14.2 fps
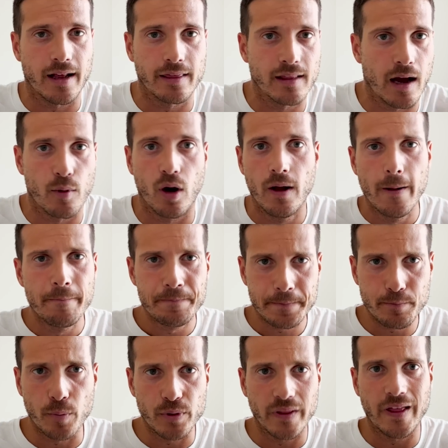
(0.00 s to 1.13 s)
andiamo
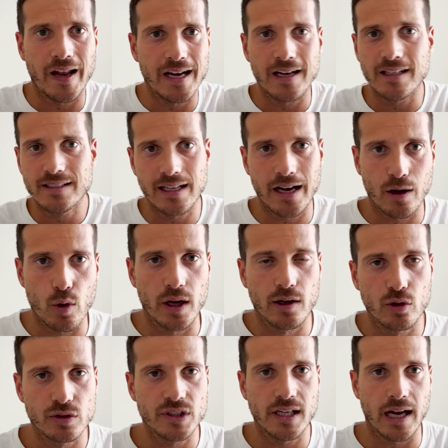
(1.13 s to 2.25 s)
proprio ad analizzare
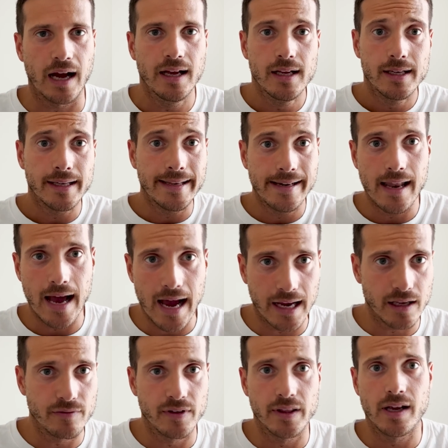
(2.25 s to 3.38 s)
qualcosina in
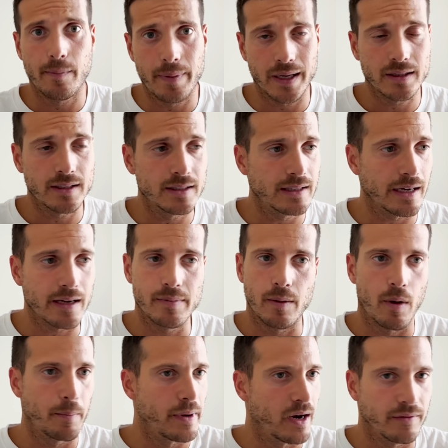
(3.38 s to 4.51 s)
live della partita che
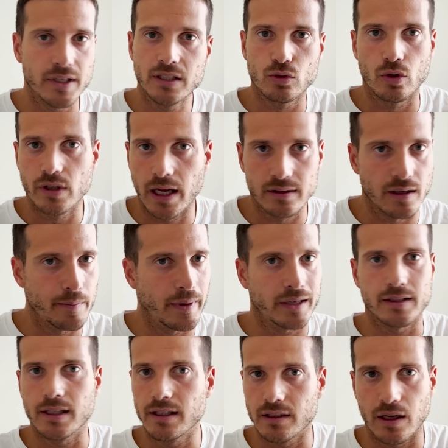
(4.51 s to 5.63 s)
abbiamo appena visto, di altre
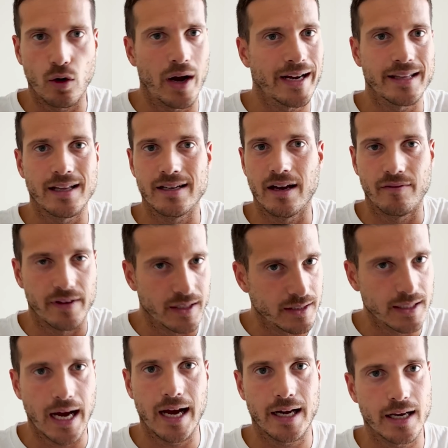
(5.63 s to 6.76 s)
partite o anche degli
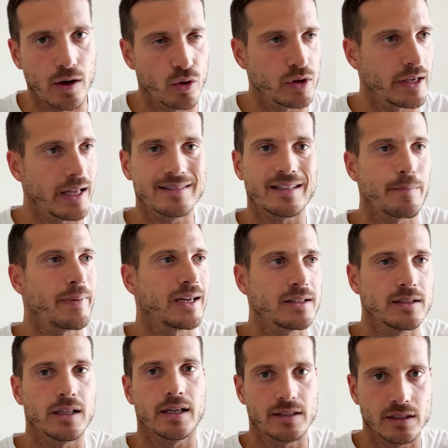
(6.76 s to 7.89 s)
avversari o di altre
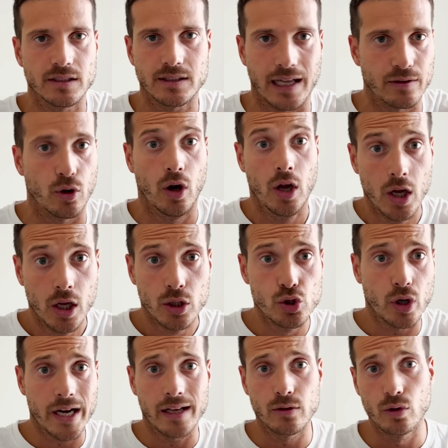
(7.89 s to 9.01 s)
partite che si stanno
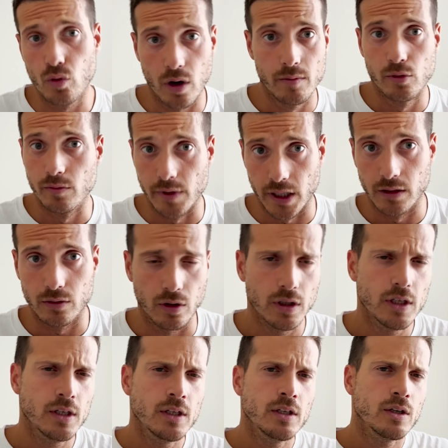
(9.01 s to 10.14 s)
giocando in quel momento.
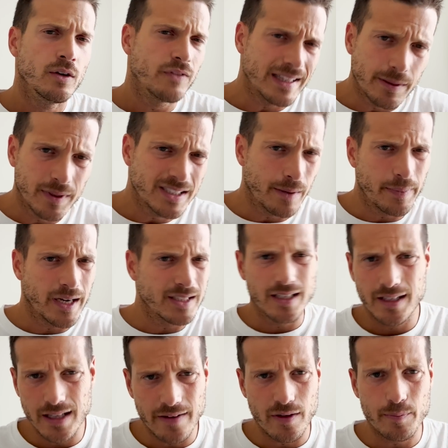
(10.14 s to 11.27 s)
Fatemi sapere se
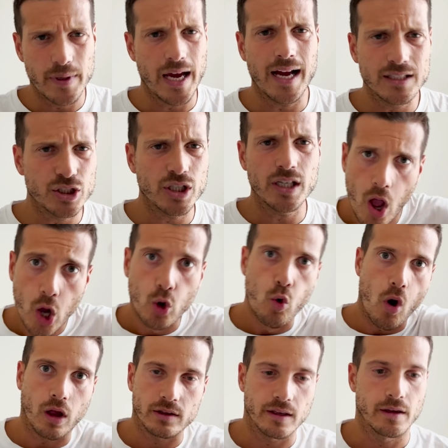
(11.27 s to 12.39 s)
l'idea vi piace.
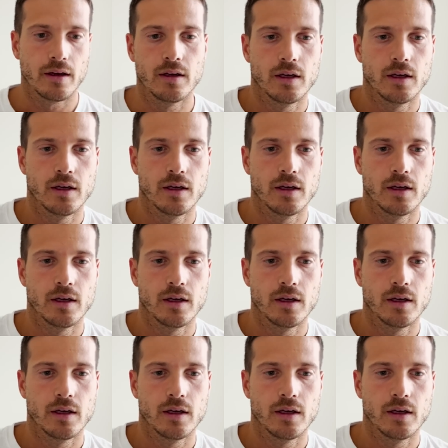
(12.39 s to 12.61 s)
Quote.